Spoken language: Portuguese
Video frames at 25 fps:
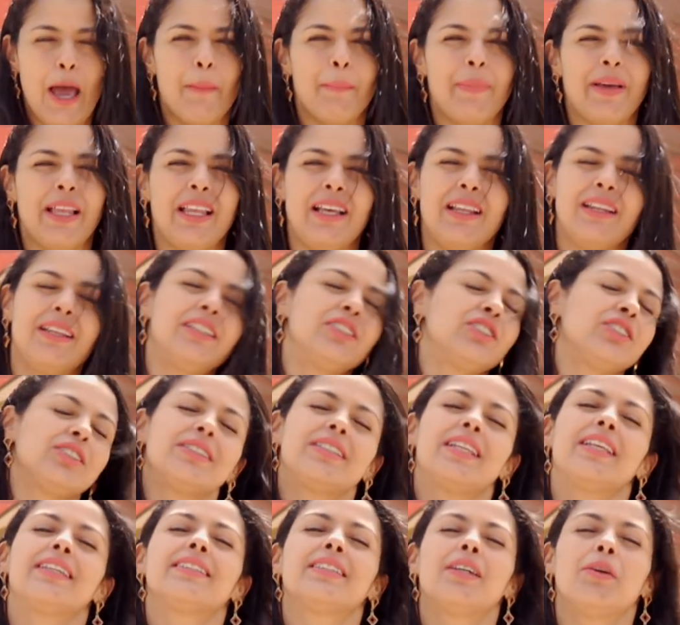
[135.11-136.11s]
Pela
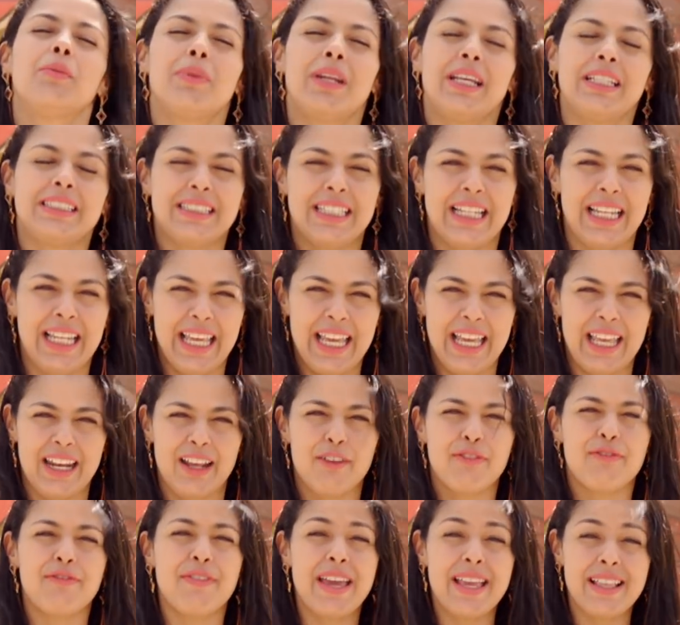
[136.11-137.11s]
legislação
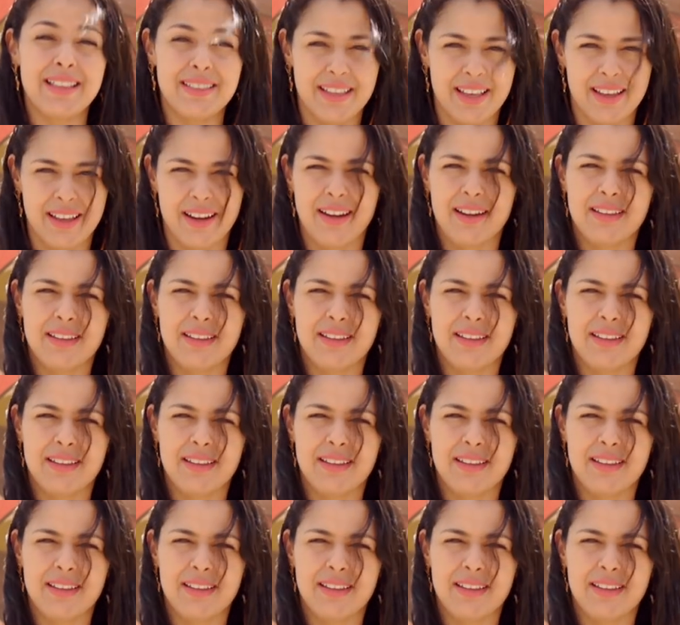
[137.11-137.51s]
brasileira, vender